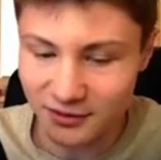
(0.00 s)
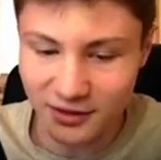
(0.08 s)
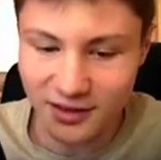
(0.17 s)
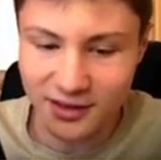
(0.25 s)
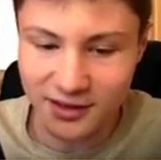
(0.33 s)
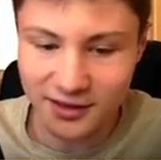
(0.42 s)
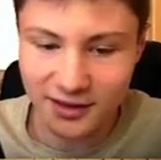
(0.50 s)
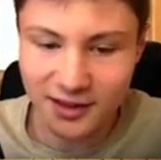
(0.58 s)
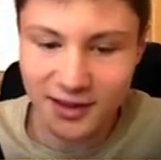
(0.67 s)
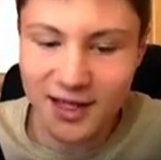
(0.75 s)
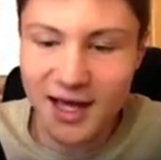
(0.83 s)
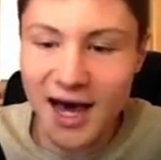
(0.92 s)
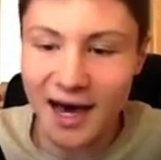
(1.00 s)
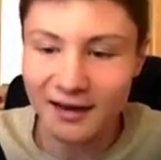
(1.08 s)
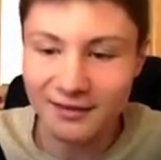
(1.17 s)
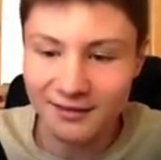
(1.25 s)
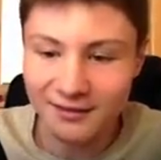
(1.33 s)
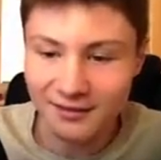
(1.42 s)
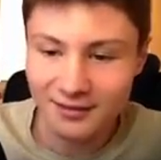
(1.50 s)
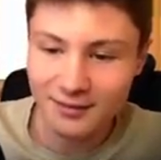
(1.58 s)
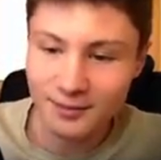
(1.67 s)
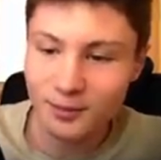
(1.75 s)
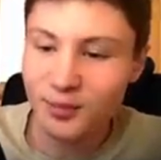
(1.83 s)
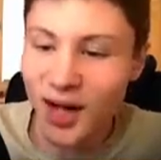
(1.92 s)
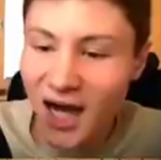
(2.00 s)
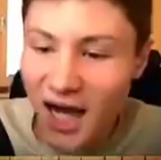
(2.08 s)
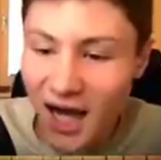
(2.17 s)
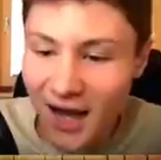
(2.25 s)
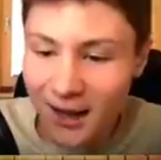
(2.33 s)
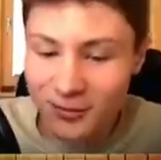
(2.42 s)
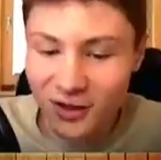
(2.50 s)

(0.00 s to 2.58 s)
noch killen. Ha! Bam,